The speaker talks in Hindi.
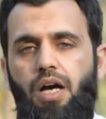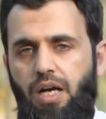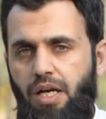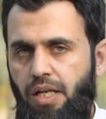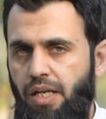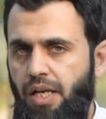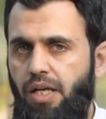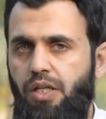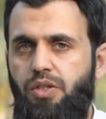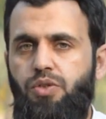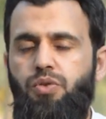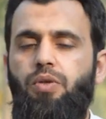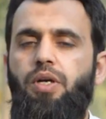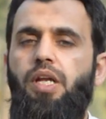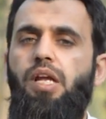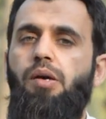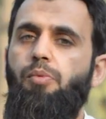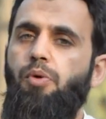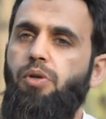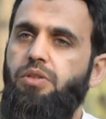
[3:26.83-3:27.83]
अल्लाह का
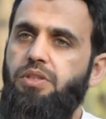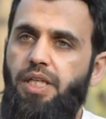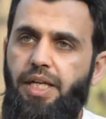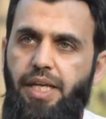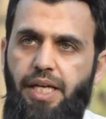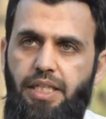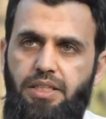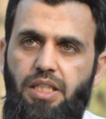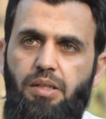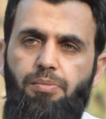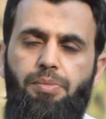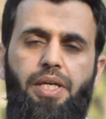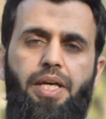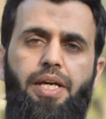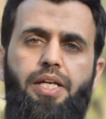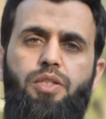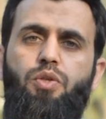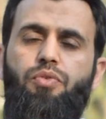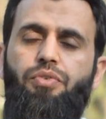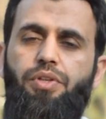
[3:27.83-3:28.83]
शुक्र है बहुत सारे ऐसे भी
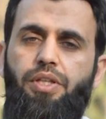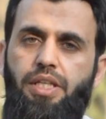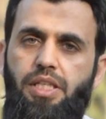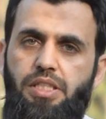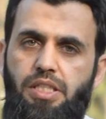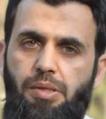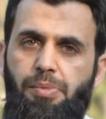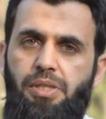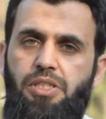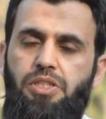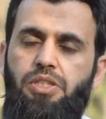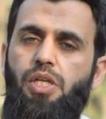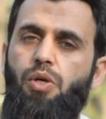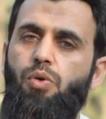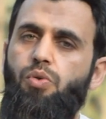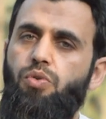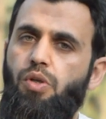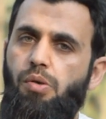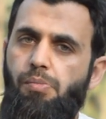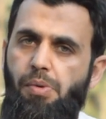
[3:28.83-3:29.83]
हैं जो फितने से बचते
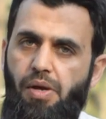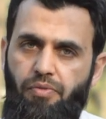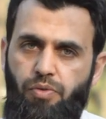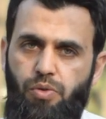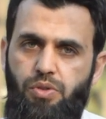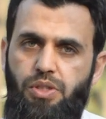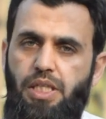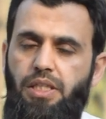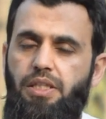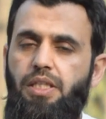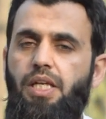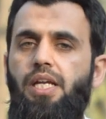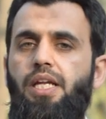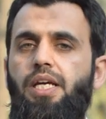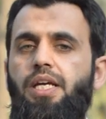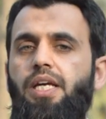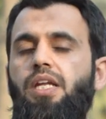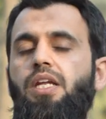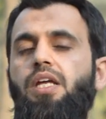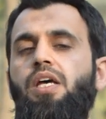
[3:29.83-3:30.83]
हैं ख़ुद को महफूज रखते हैं
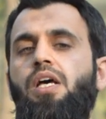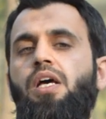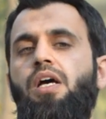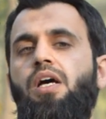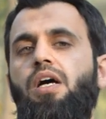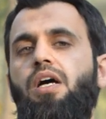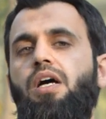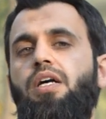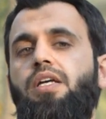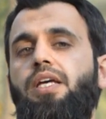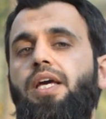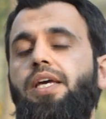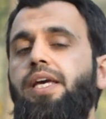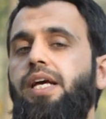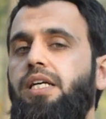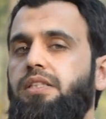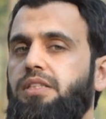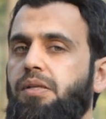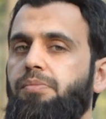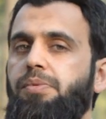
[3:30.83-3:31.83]
लेकिन कई
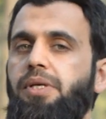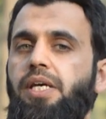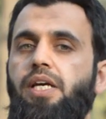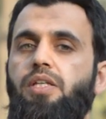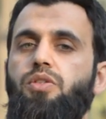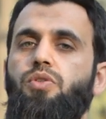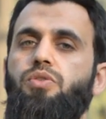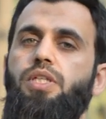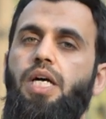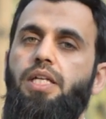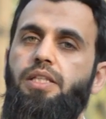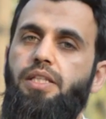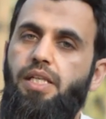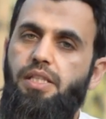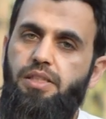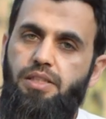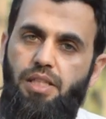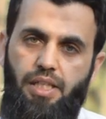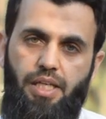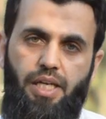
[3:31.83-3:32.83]
ऐसे भी हैं जो जाते
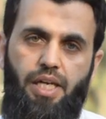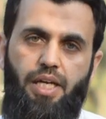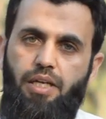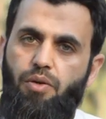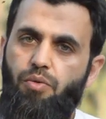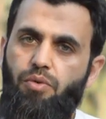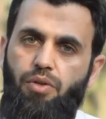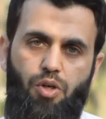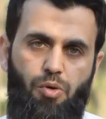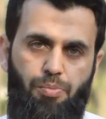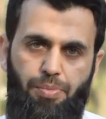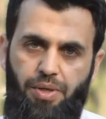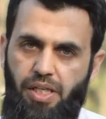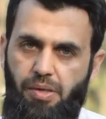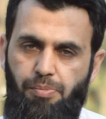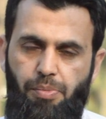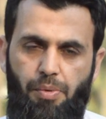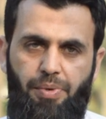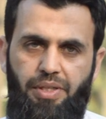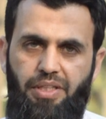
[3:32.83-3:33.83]
इसलिए हैं कि उनके ऊपर
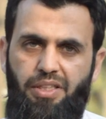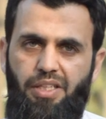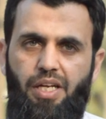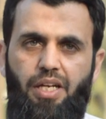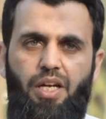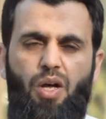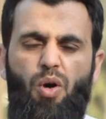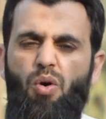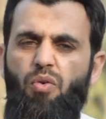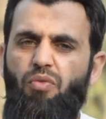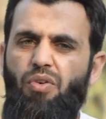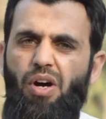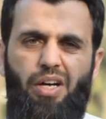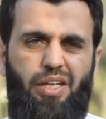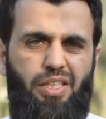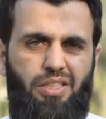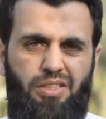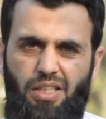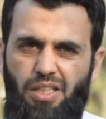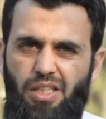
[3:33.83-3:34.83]
ये पाबंदियाँ ना हों
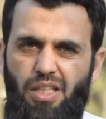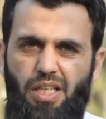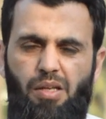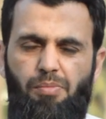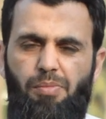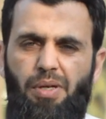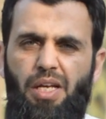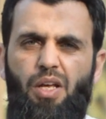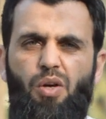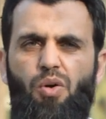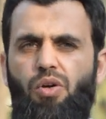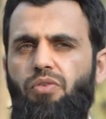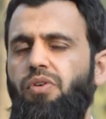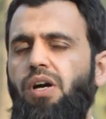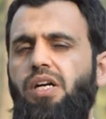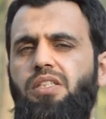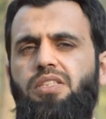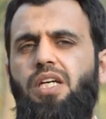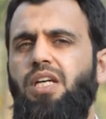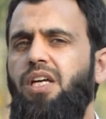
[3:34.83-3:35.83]
वहाँ की ज़िंदगी मिले और
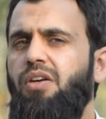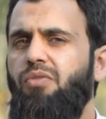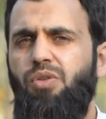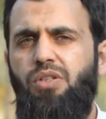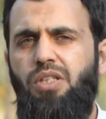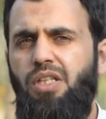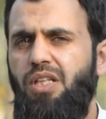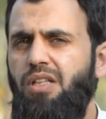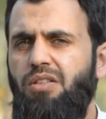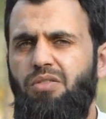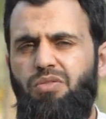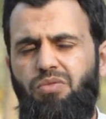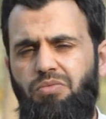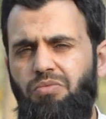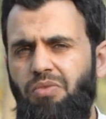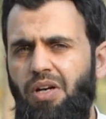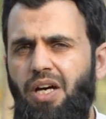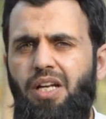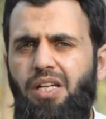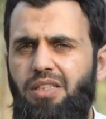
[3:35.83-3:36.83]
वहाँ जाके वो दीन
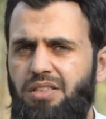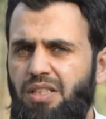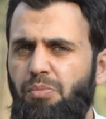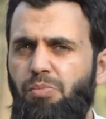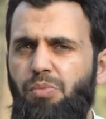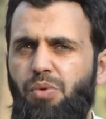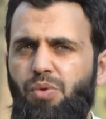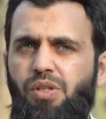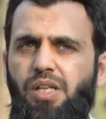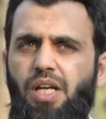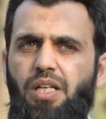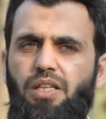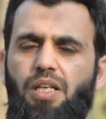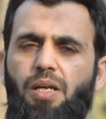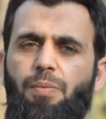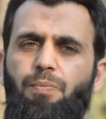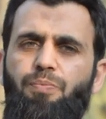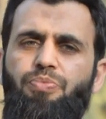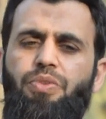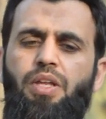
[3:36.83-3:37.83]
वगैरह सब भूल जाते
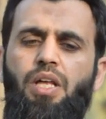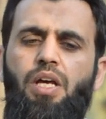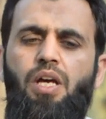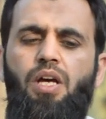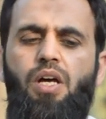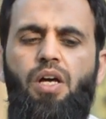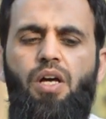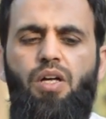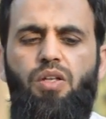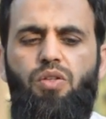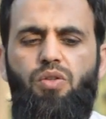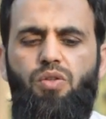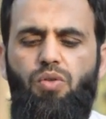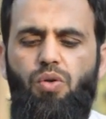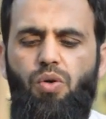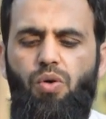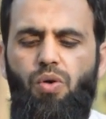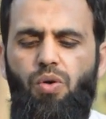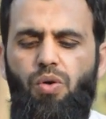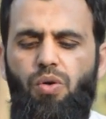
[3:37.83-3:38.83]
हैं
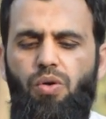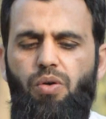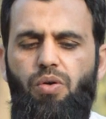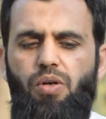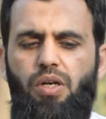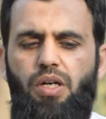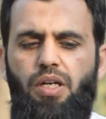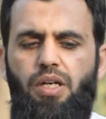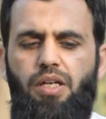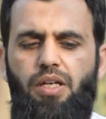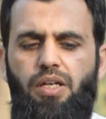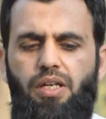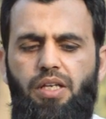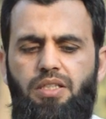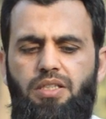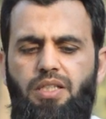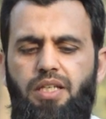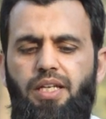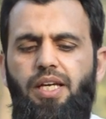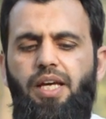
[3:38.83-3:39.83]
तो
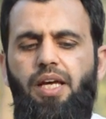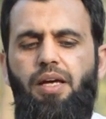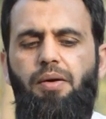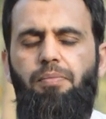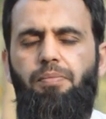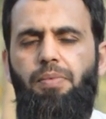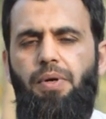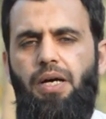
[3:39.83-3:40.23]
इसलिए